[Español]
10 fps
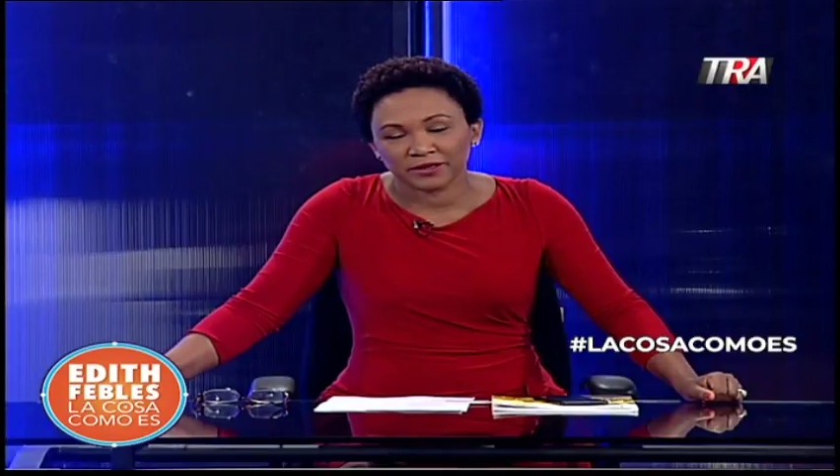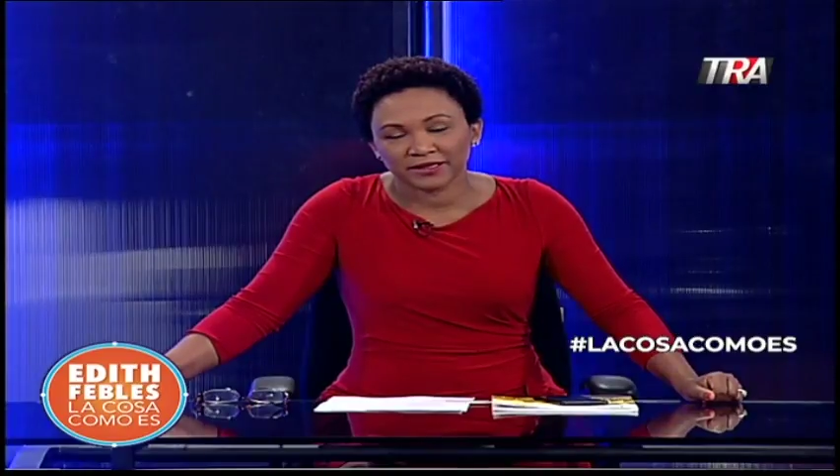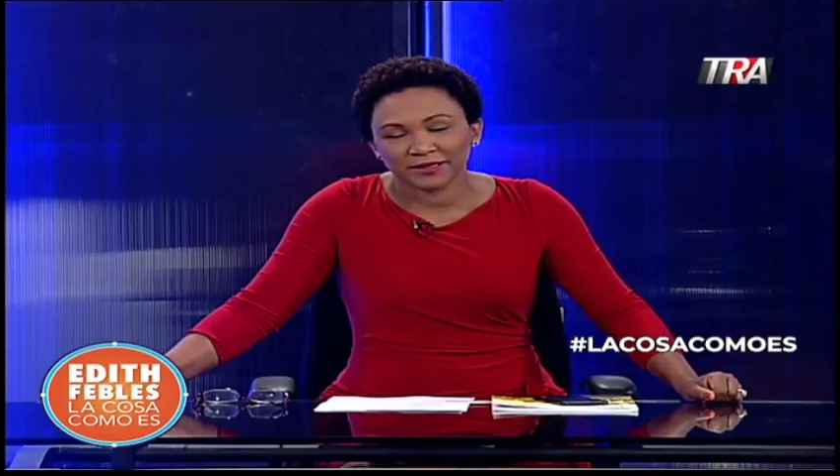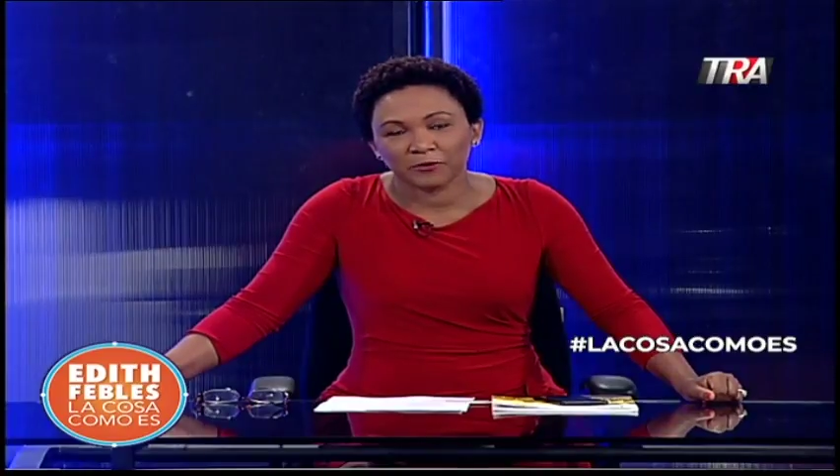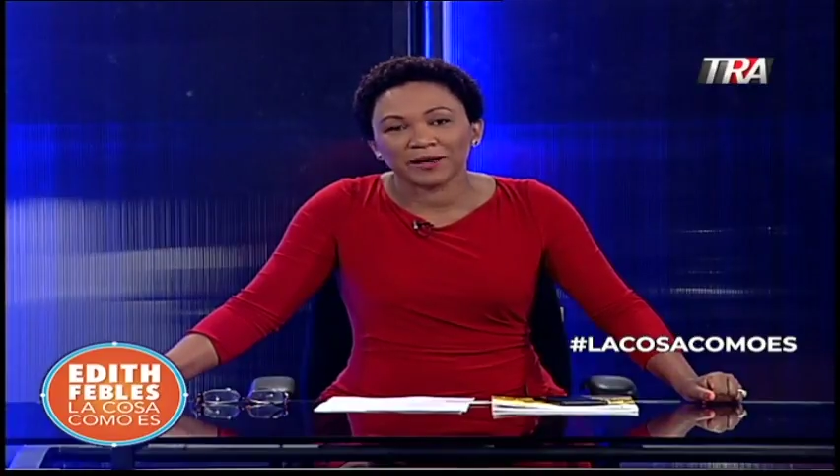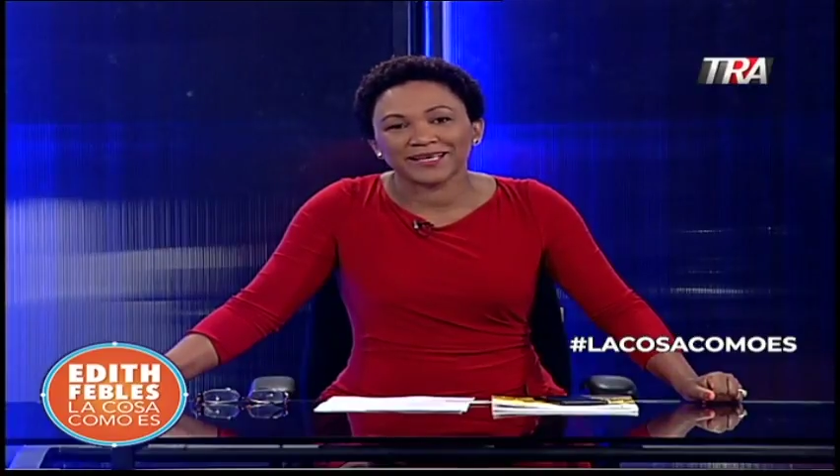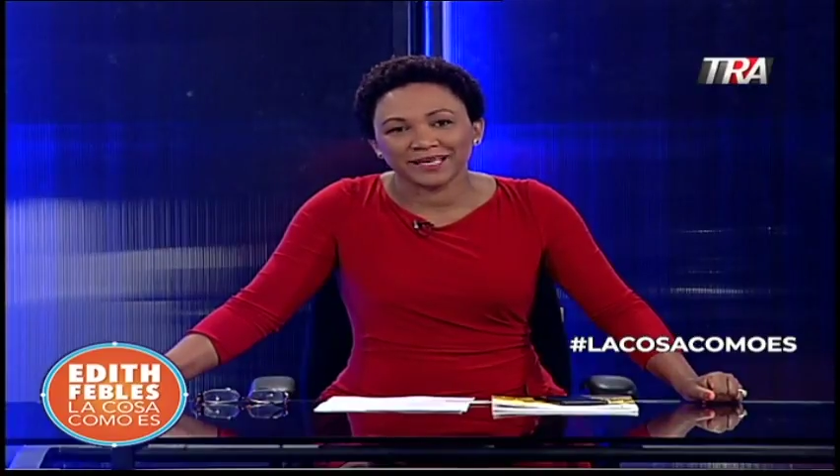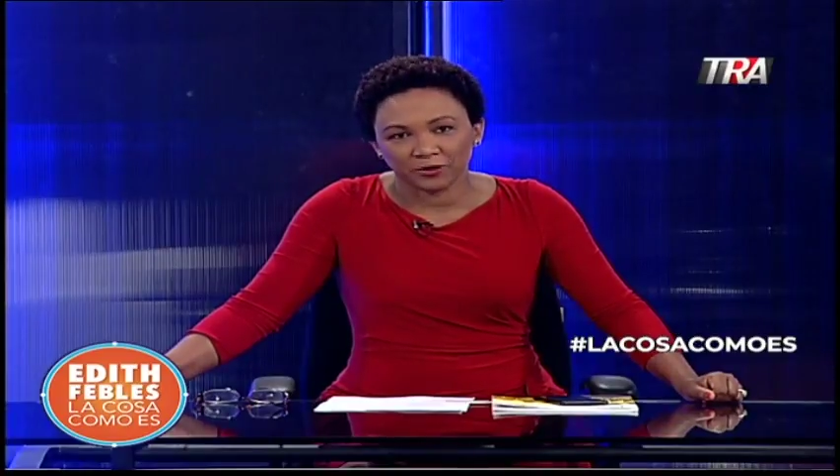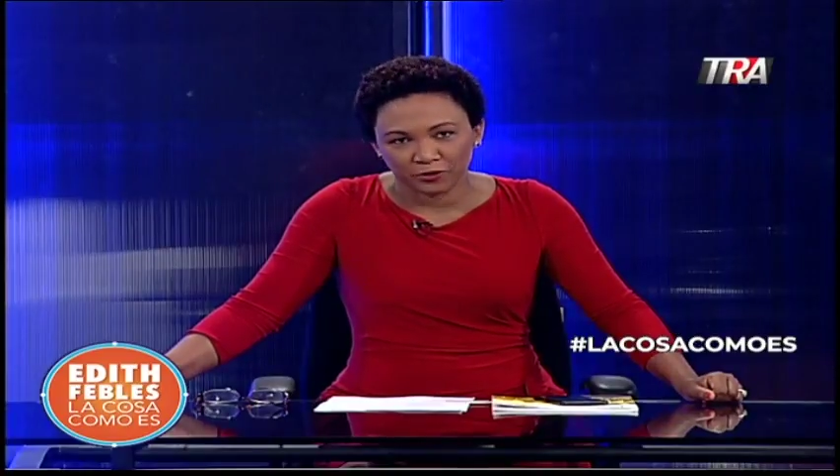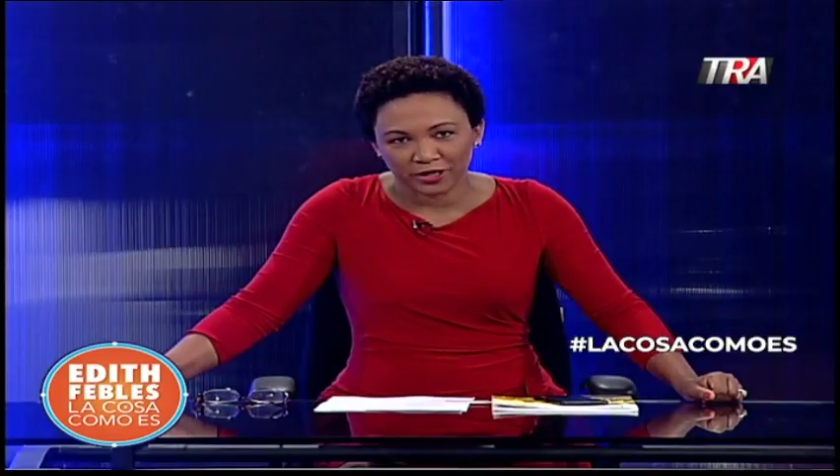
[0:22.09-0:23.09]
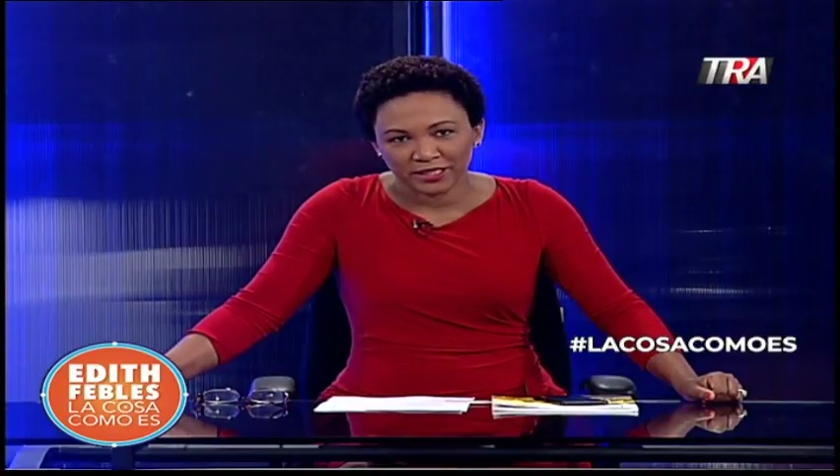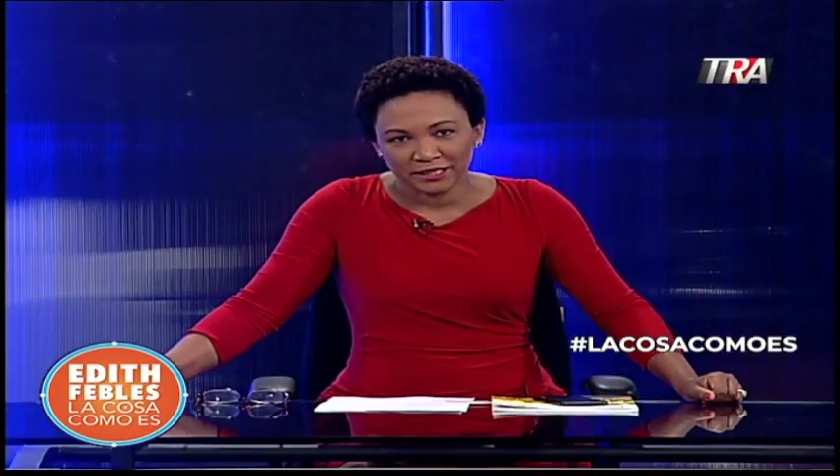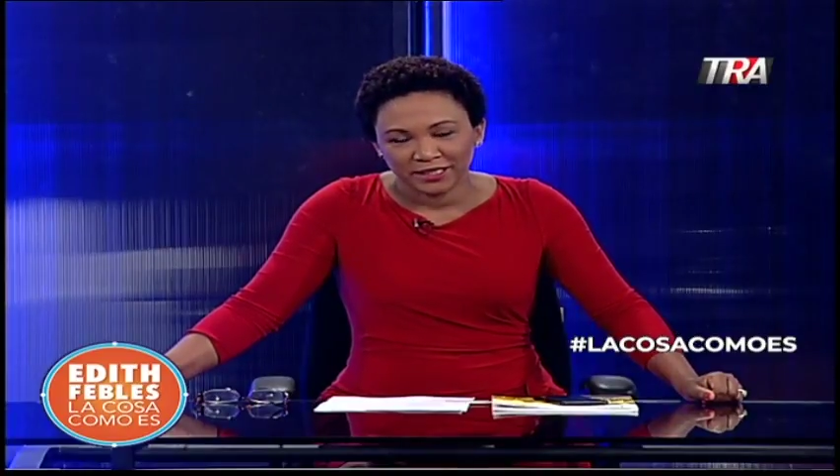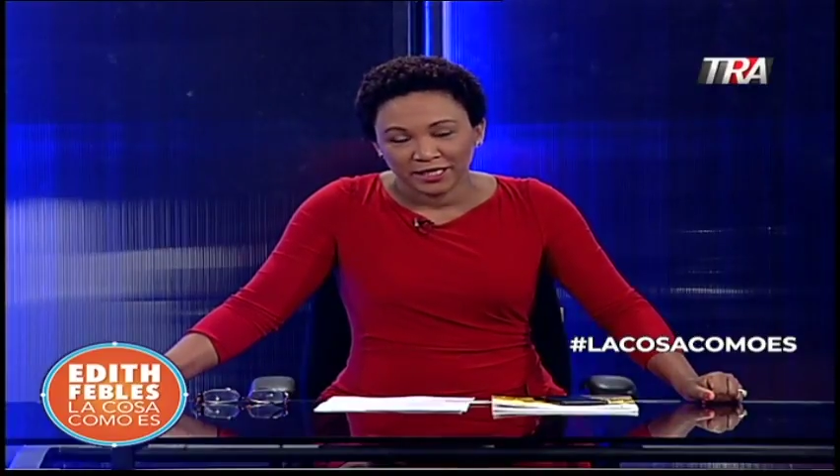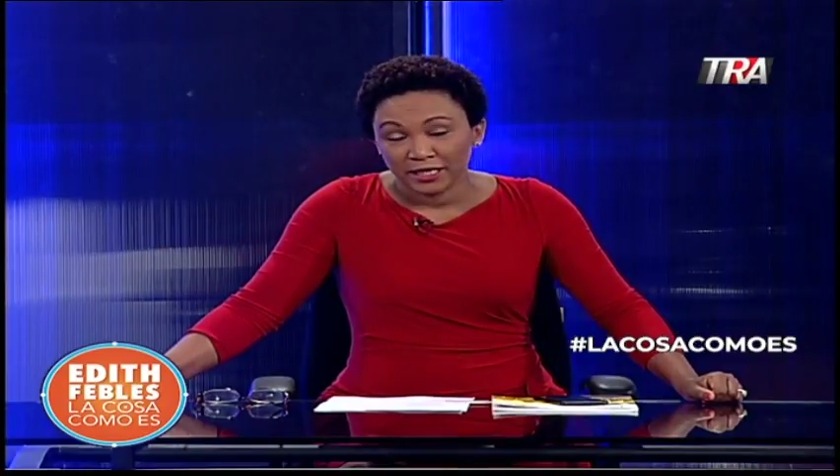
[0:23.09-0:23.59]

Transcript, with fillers: la verdad a cualquier hora.